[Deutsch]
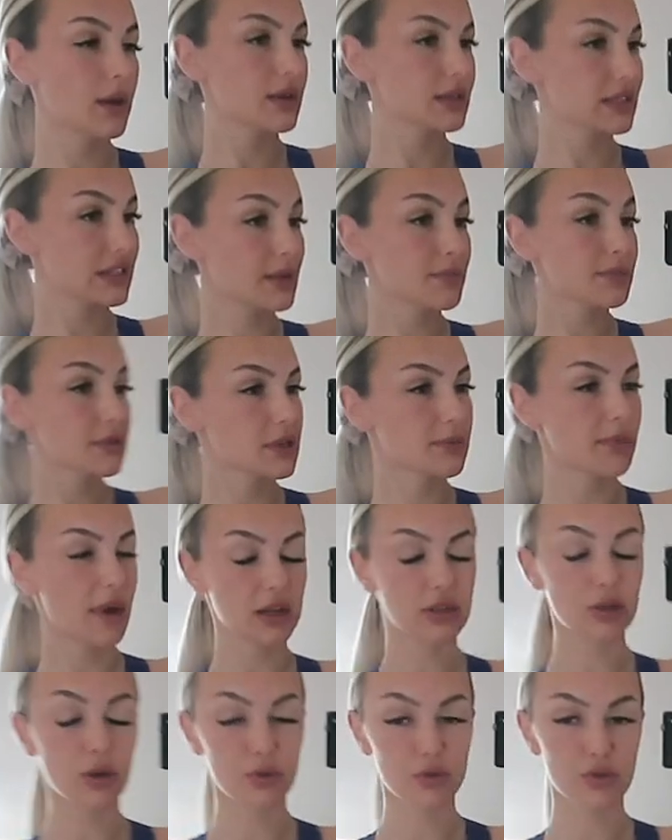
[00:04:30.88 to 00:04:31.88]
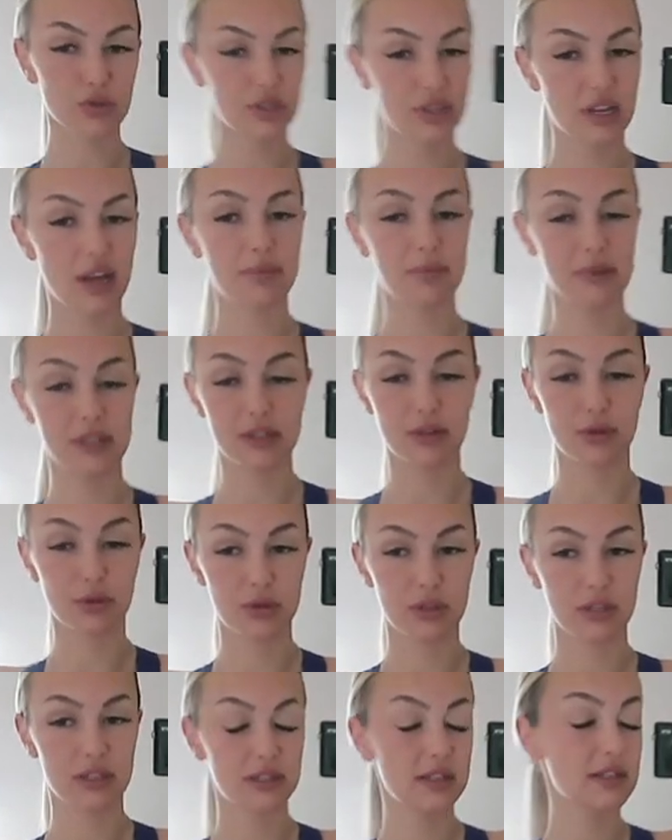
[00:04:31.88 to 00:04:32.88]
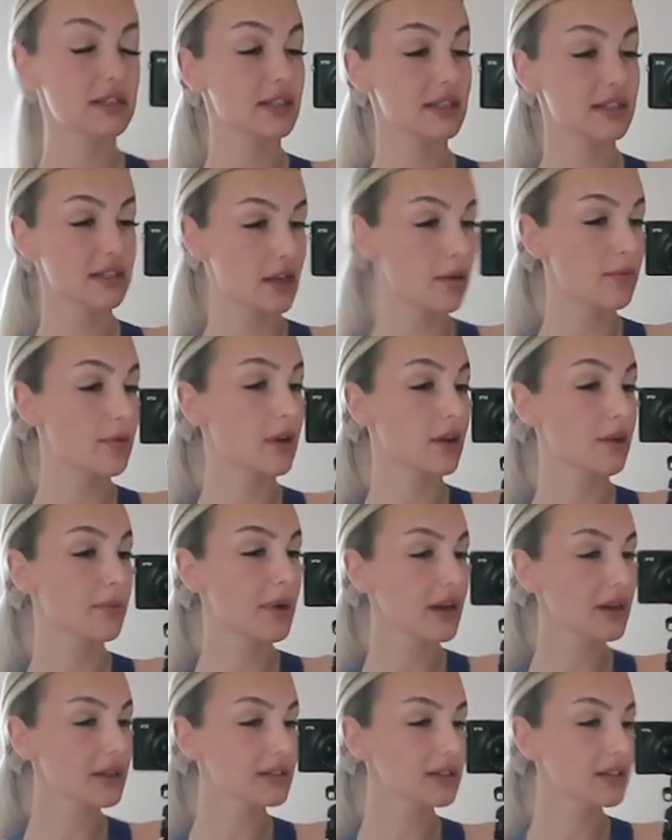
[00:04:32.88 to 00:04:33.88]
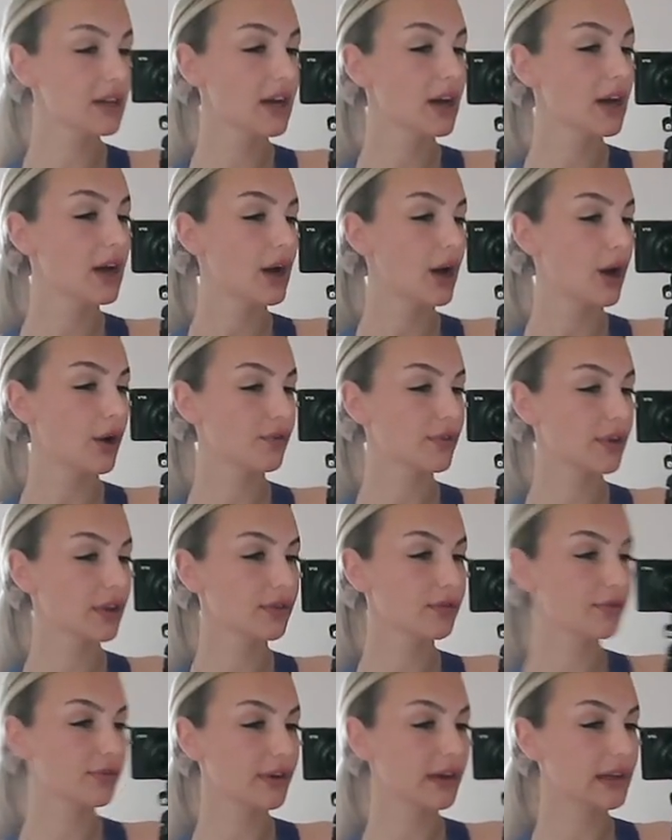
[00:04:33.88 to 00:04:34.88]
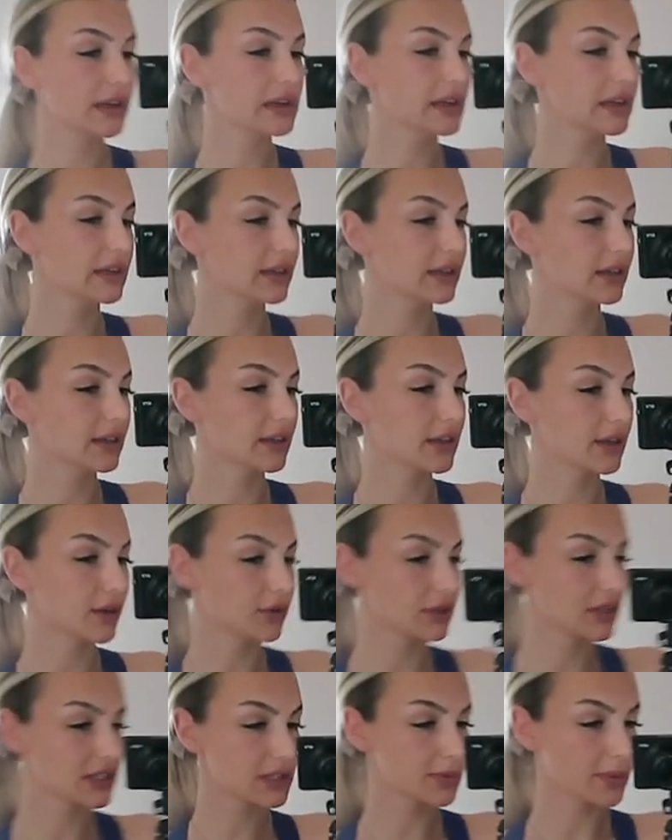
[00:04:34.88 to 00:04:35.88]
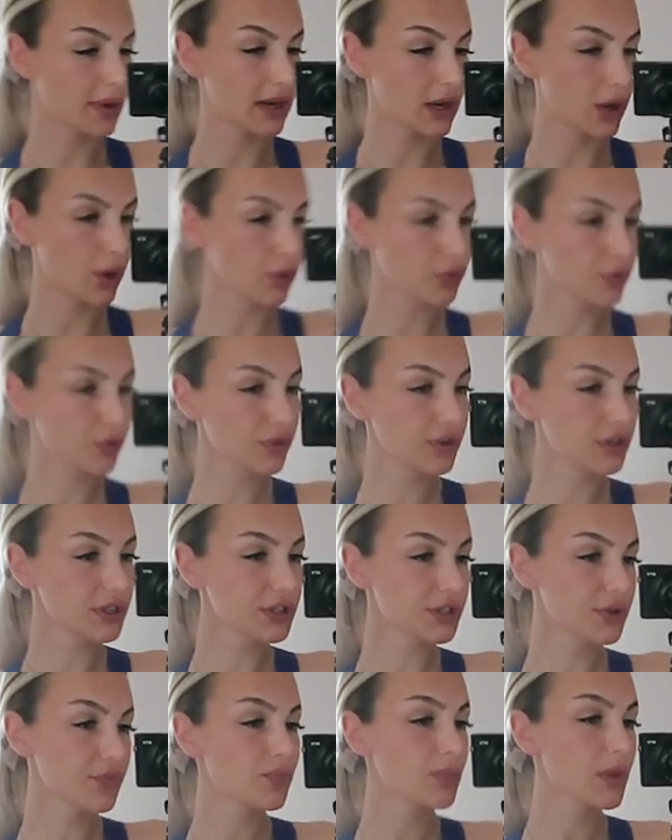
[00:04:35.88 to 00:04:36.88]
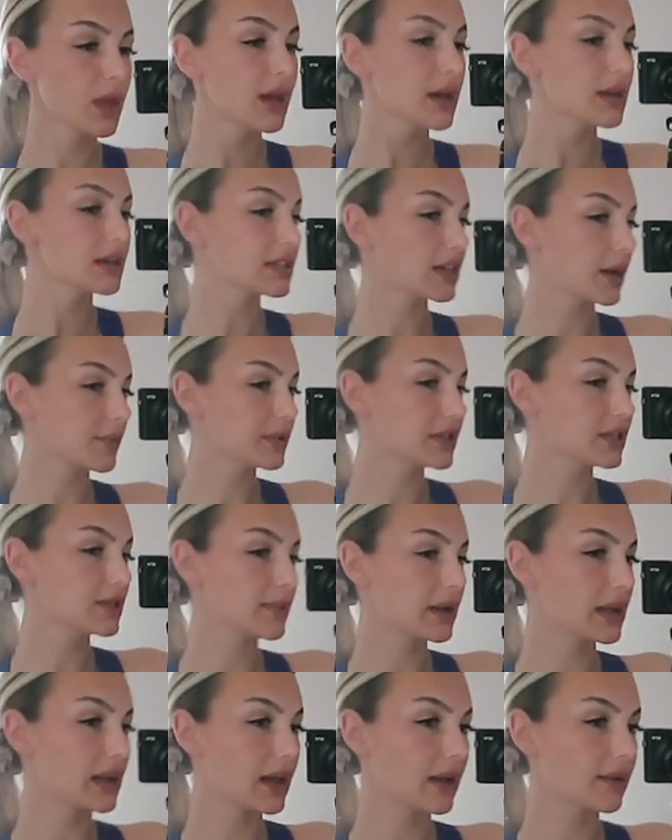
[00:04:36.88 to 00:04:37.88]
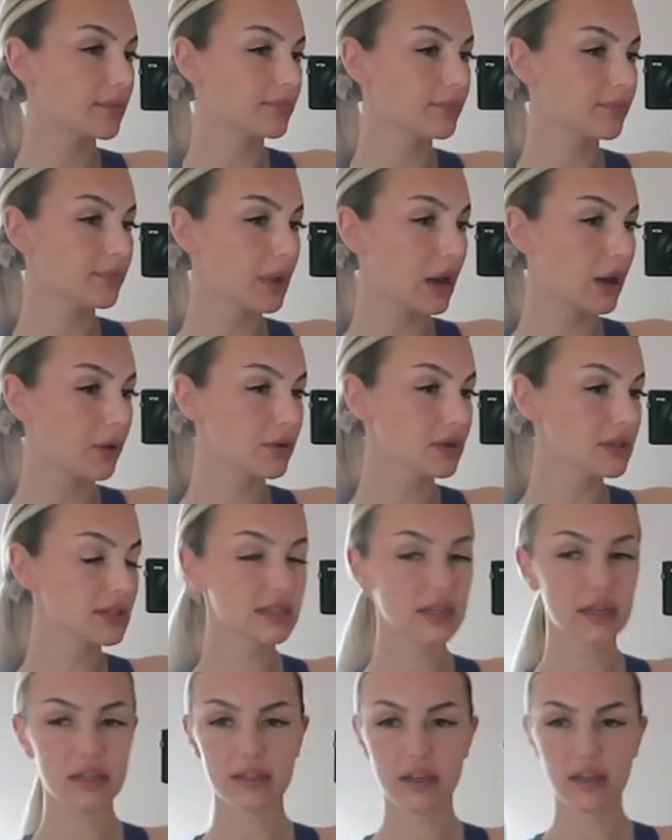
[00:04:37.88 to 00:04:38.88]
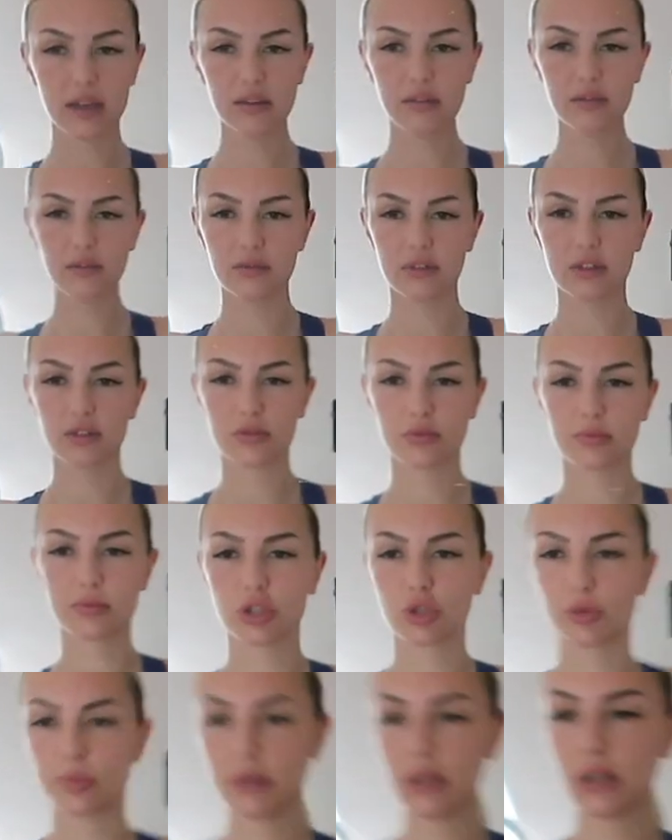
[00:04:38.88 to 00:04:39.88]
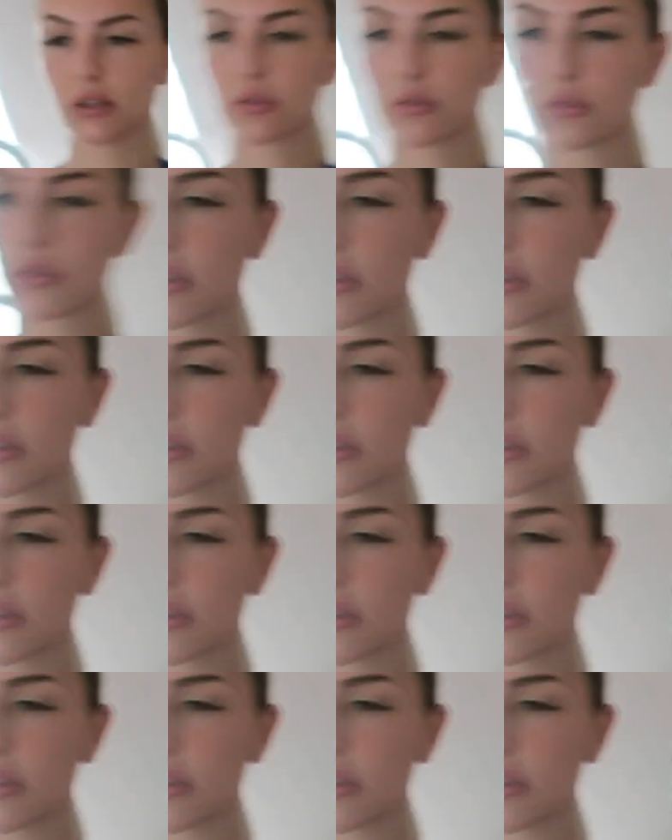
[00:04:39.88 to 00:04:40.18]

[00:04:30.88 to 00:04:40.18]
selbstgemacht aus und ich habe das auch tatsächlich selber gemacht. Auf jeden Fall, äh, genau, das ist mein Outfit. Ich habe diesmal ein blaues Set an. Wieso ist mein Spiegel so